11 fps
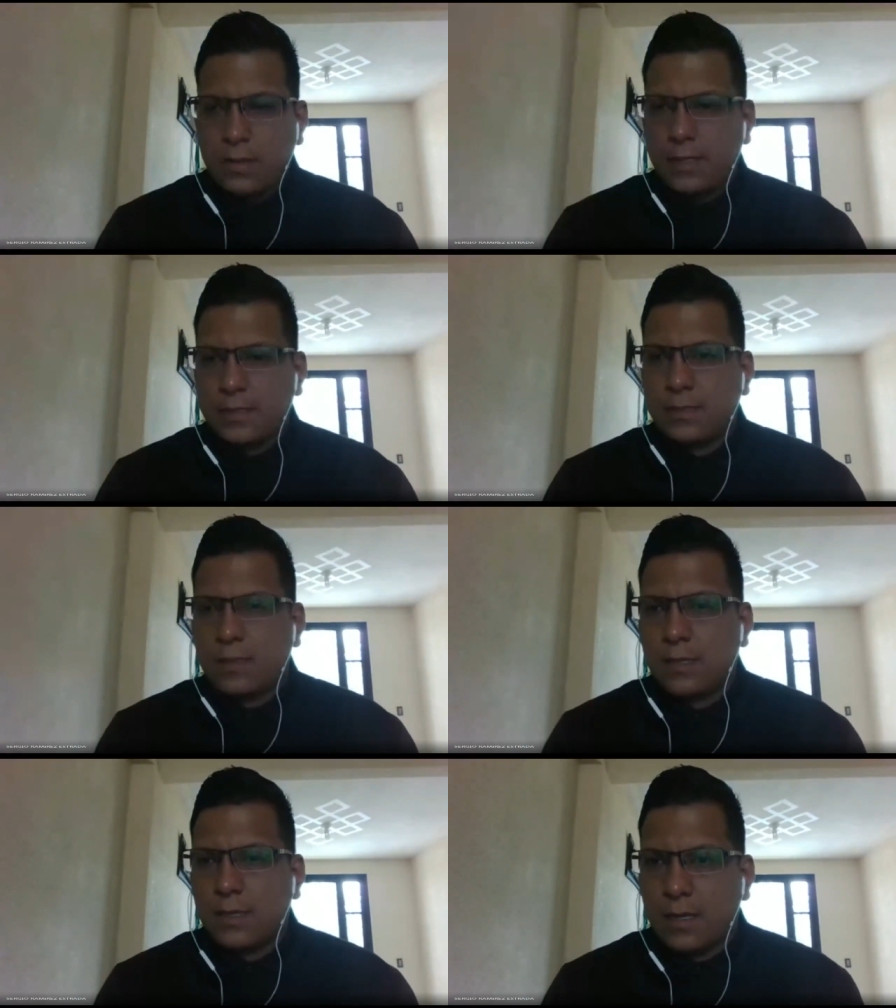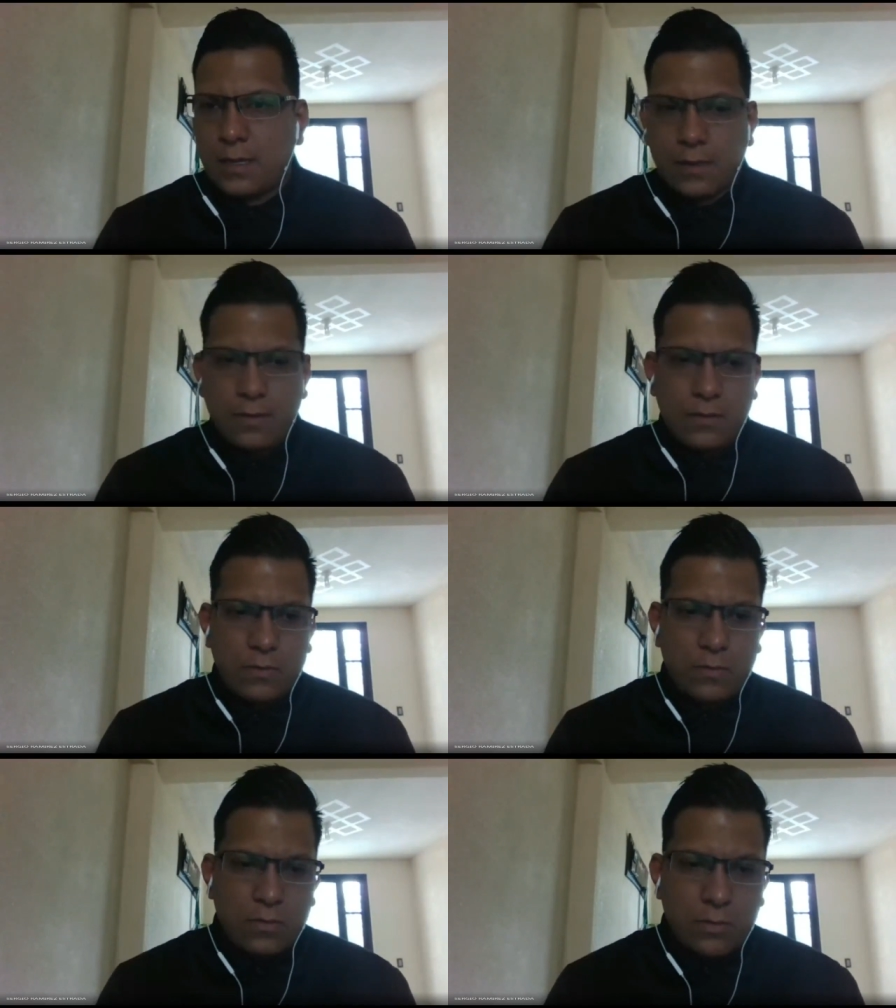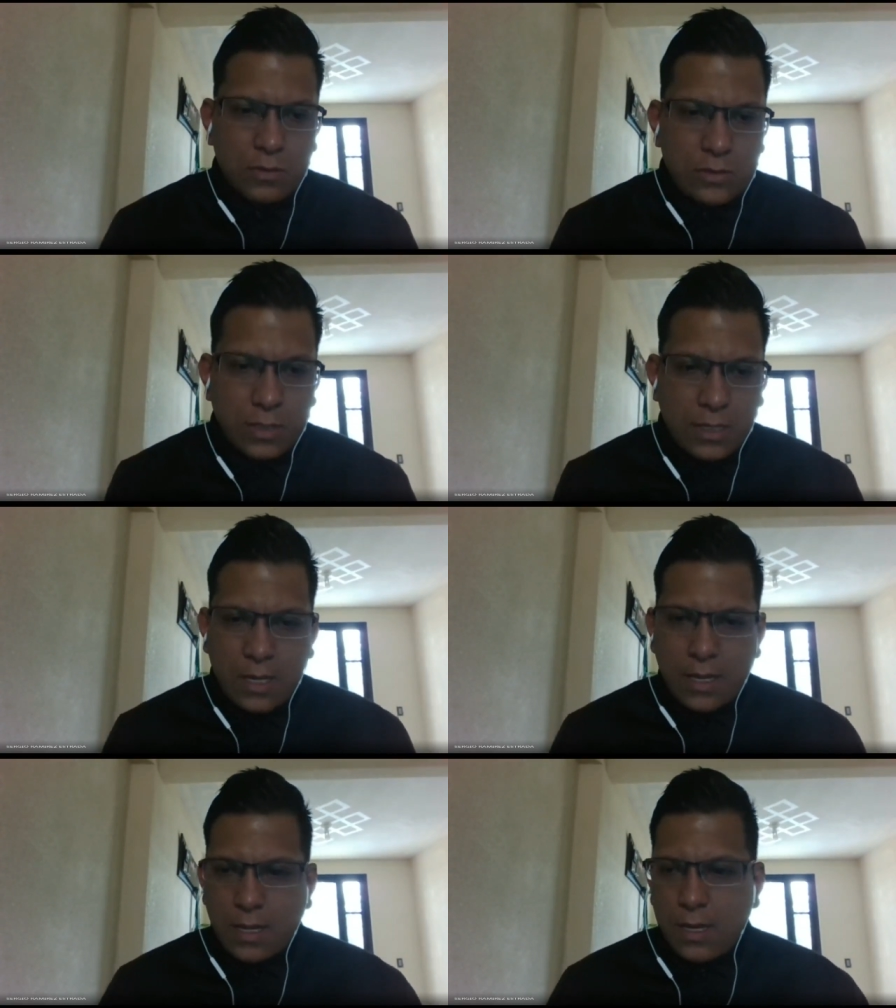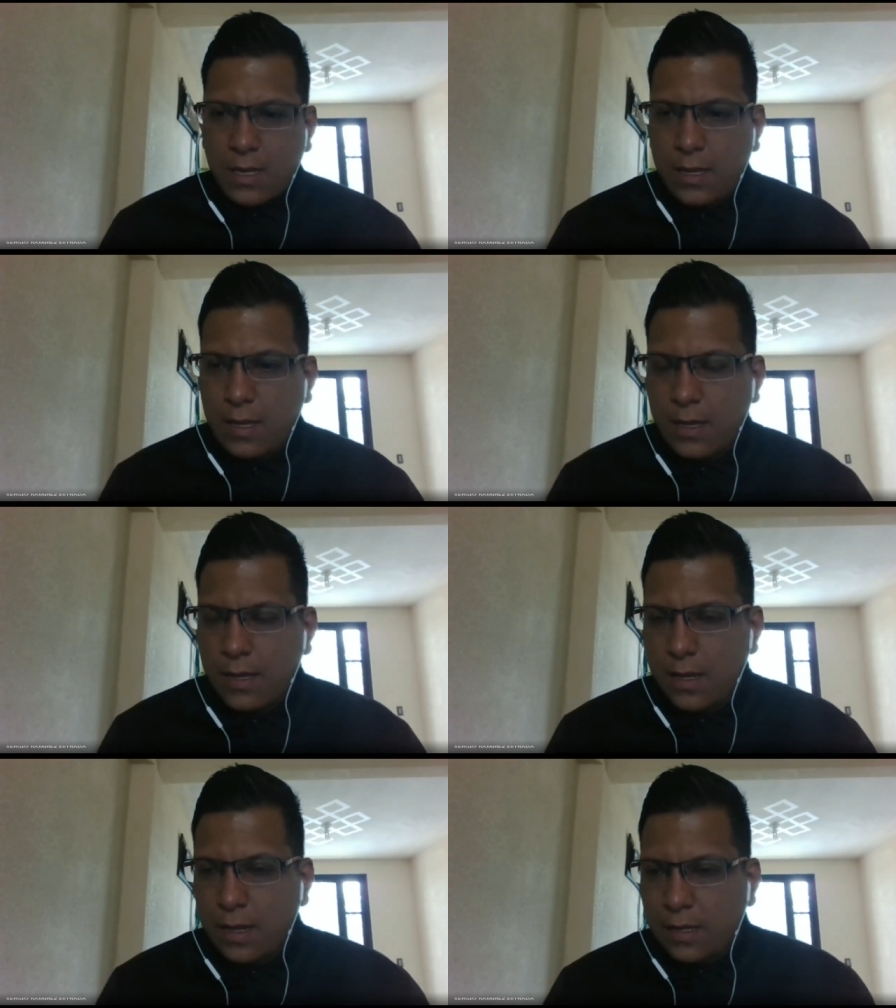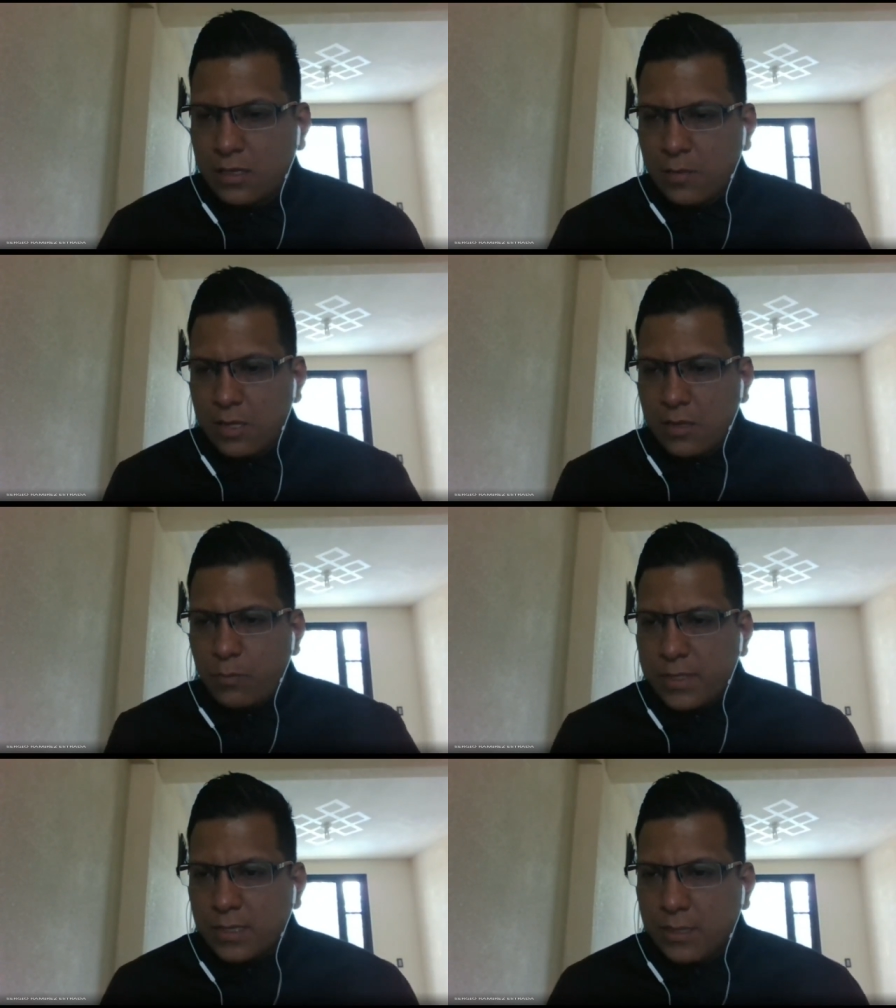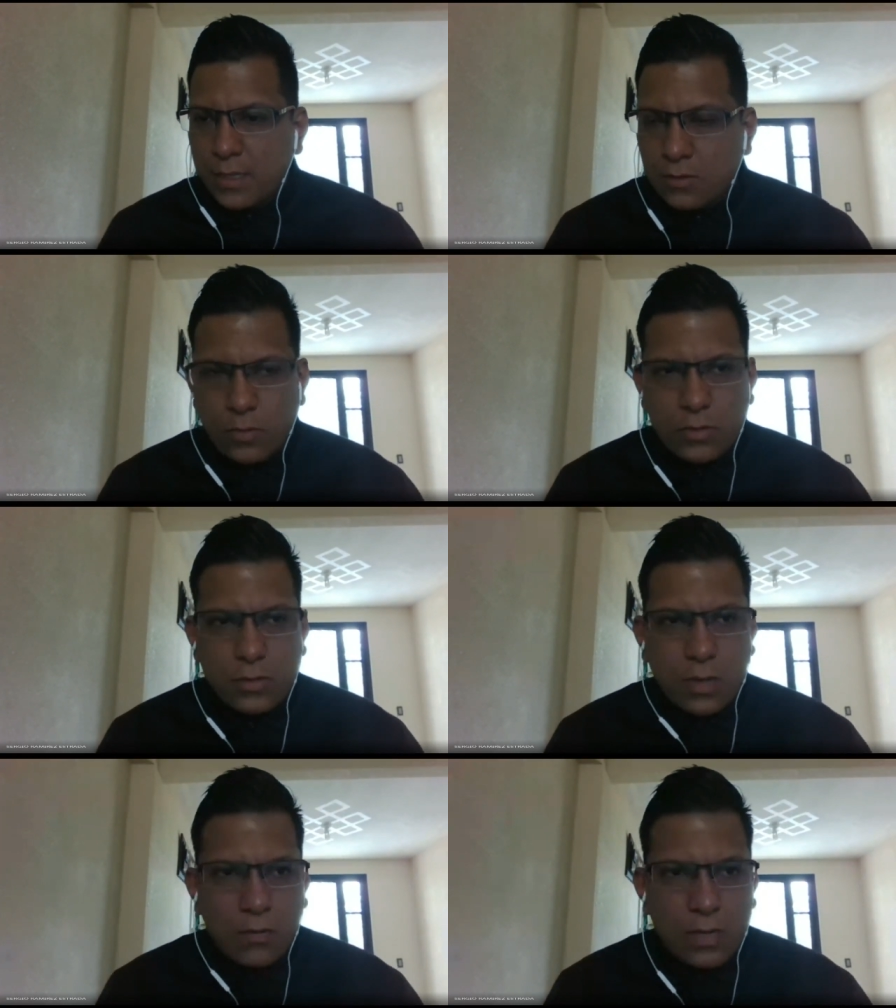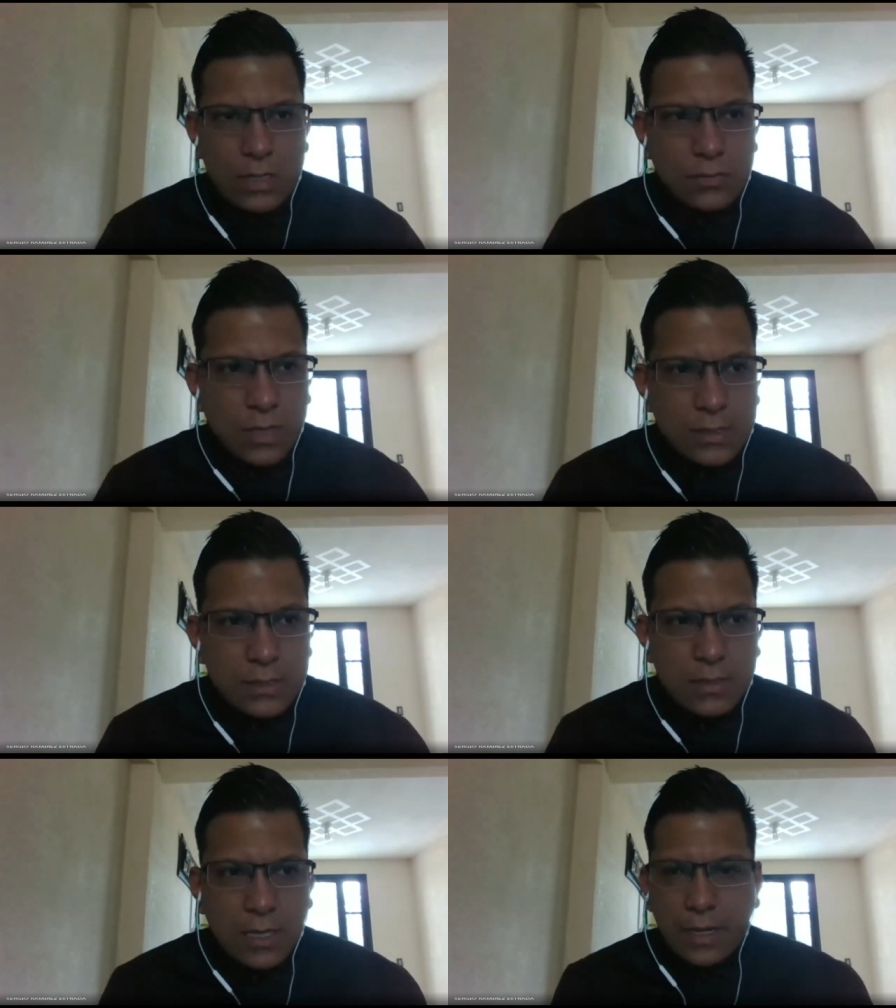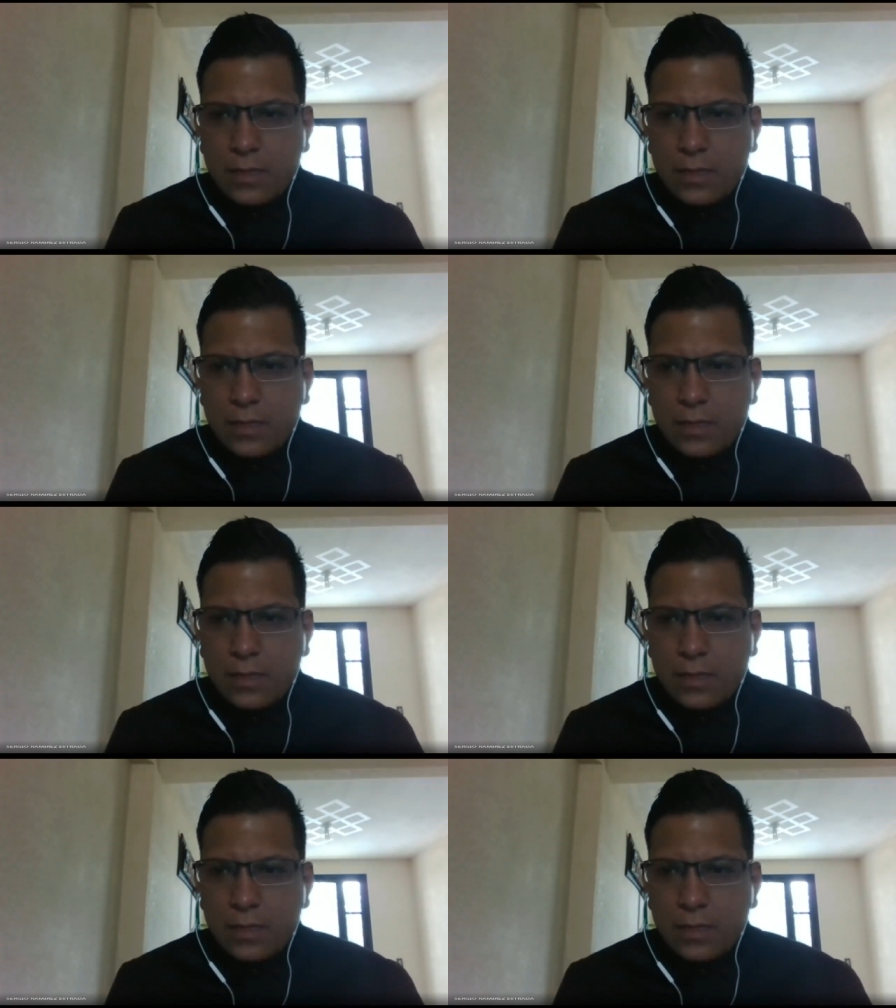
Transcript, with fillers: Este, yo sé que eh, la actividad pasada tuvieron algunas dudas.